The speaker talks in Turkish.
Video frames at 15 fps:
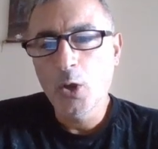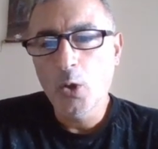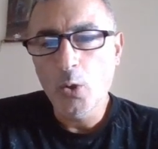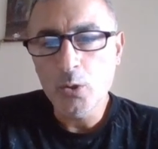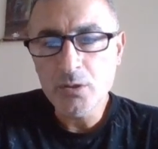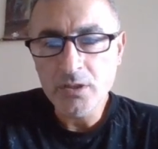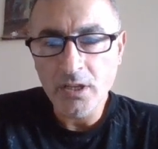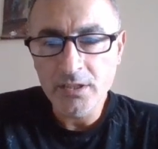
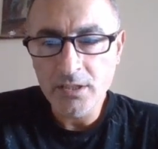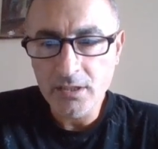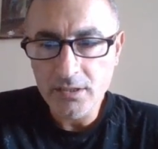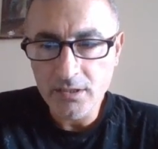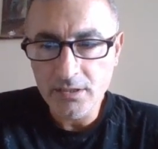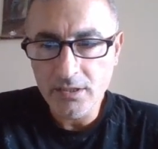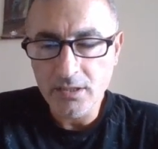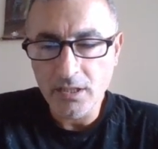Öz
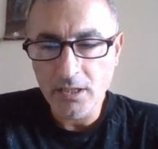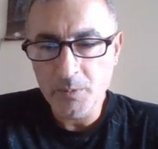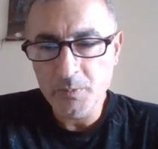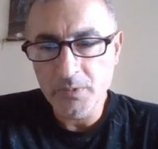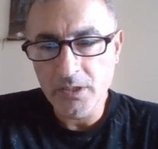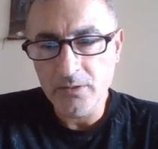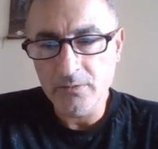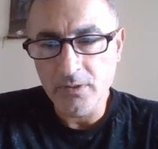kaynaklarda
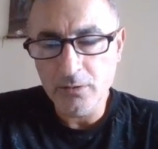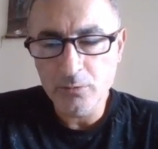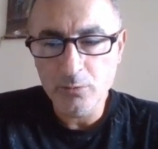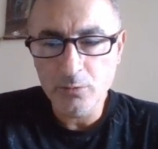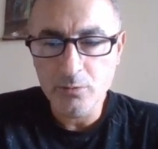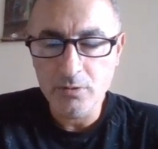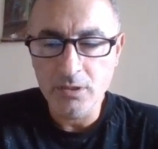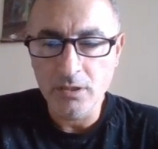kayıplar var.
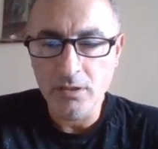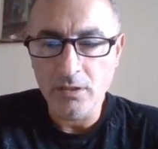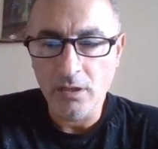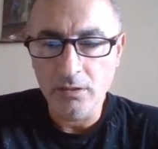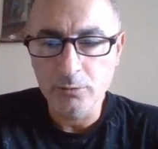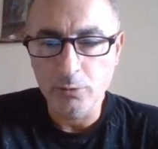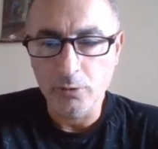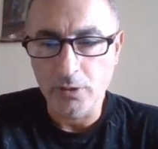
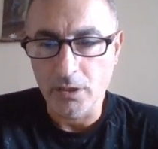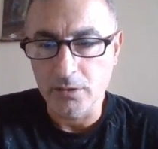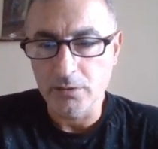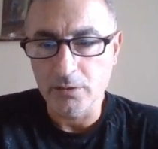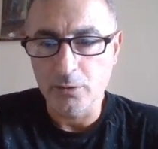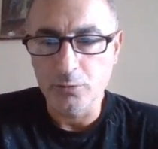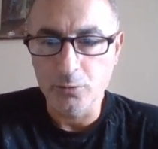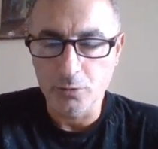%6
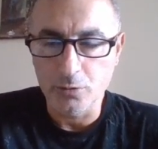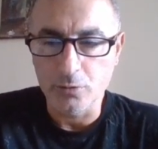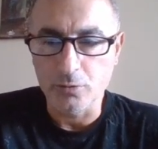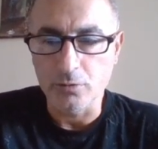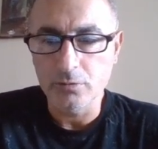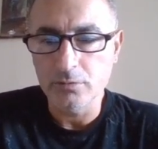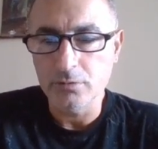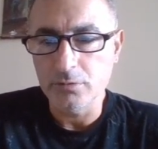oranında
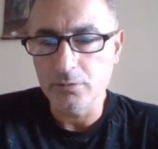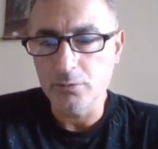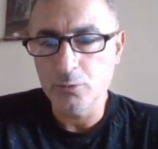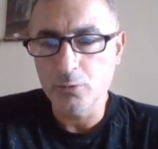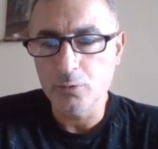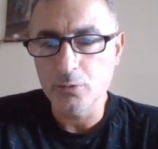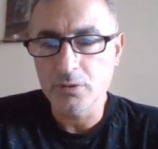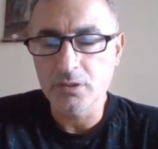düştü.
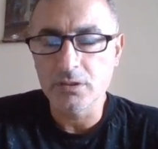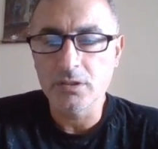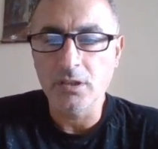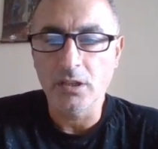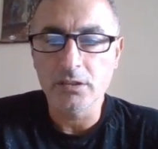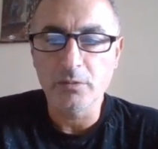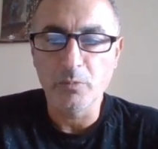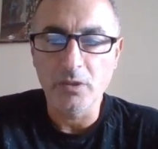
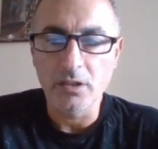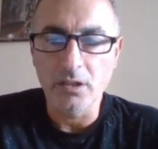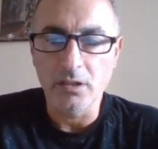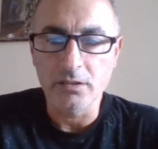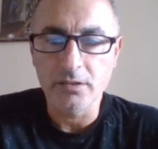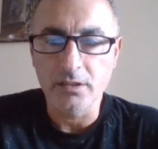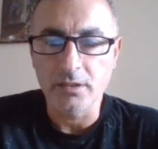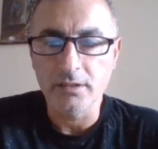246 ee, milyar
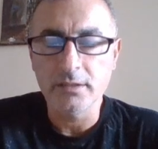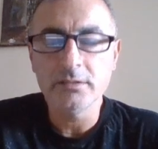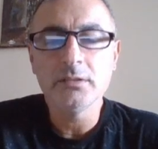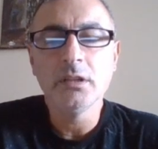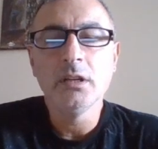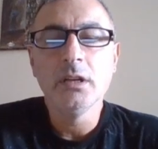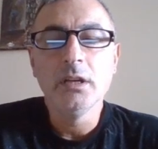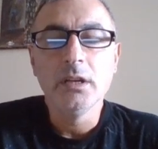liradan
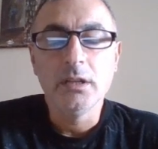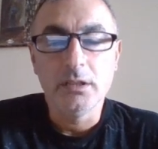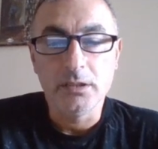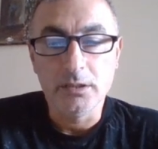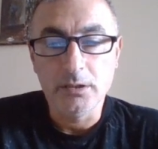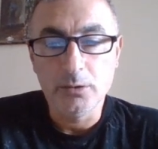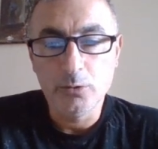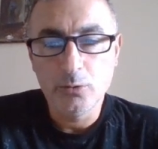
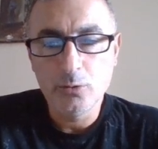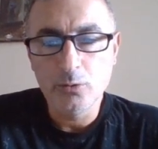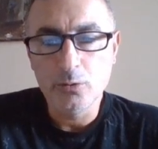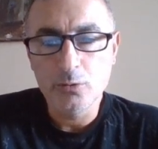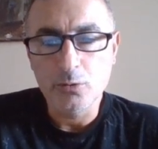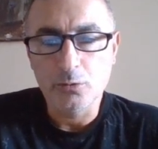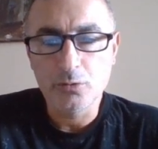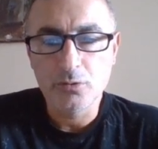
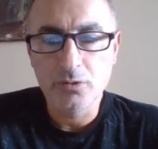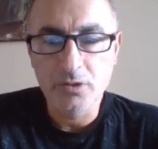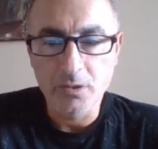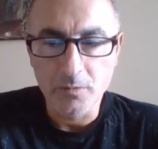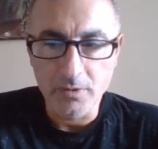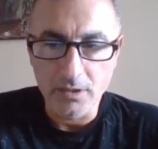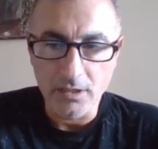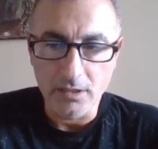232 e,
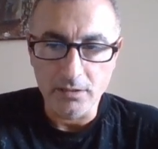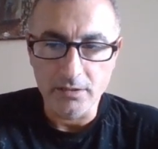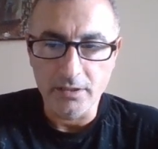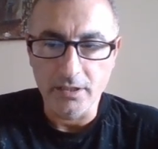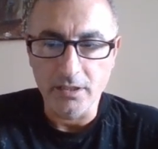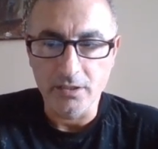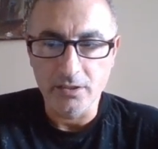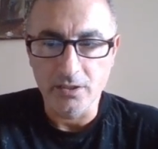milyar
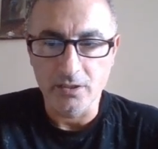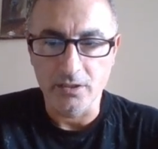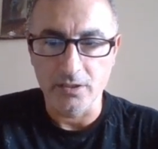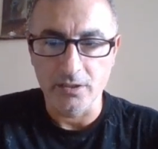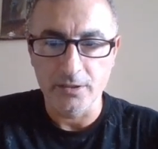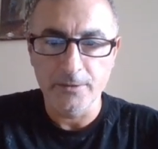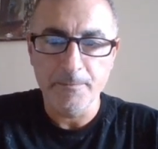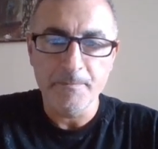liraya
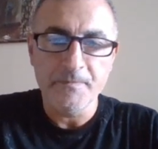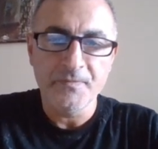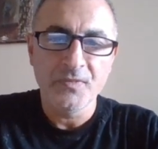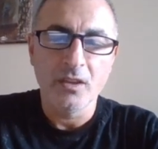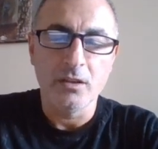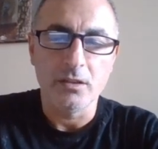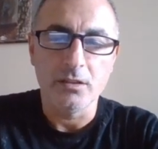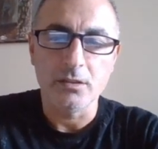geriledi.
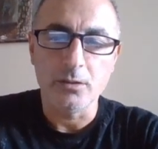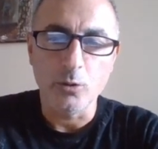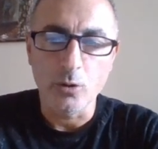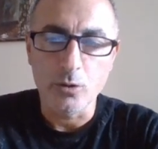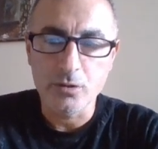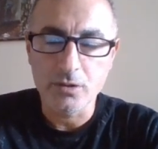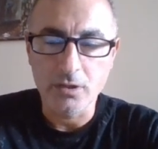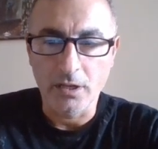E,
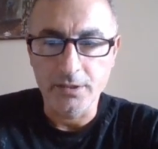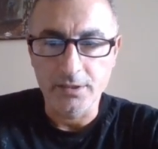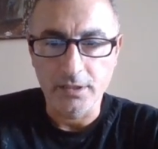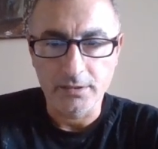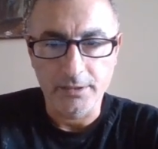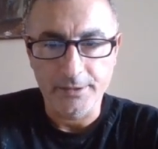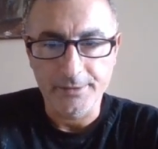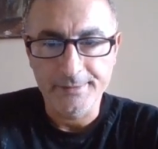öz
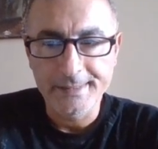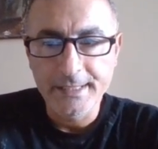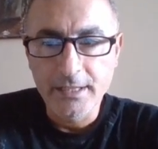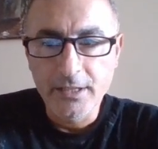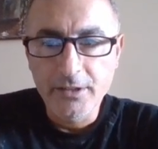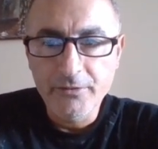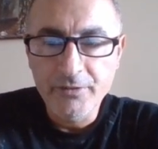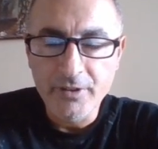kaynaklar.
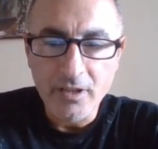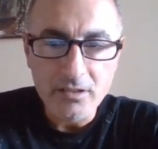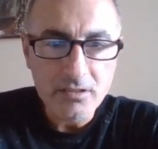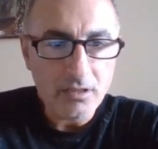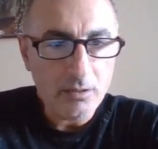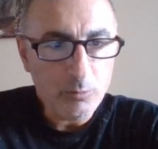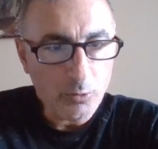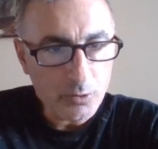
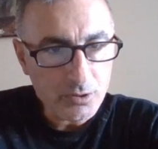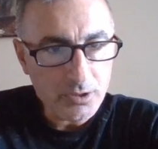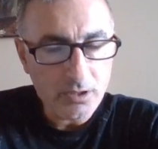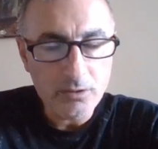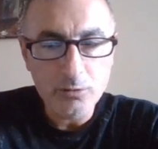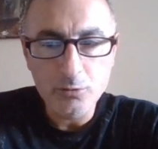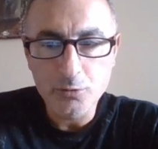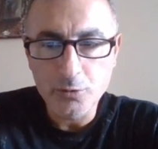Finansal
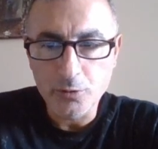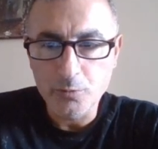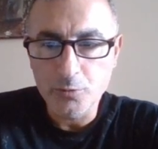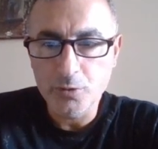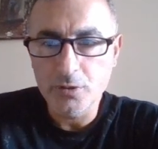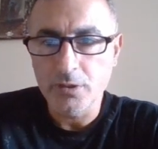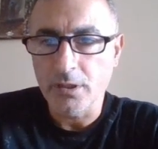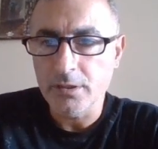borçlarını
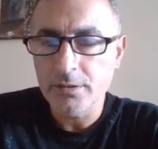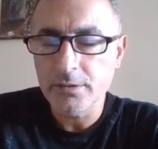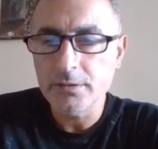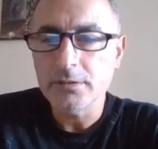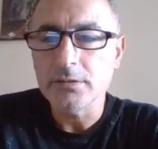düşürmüşler.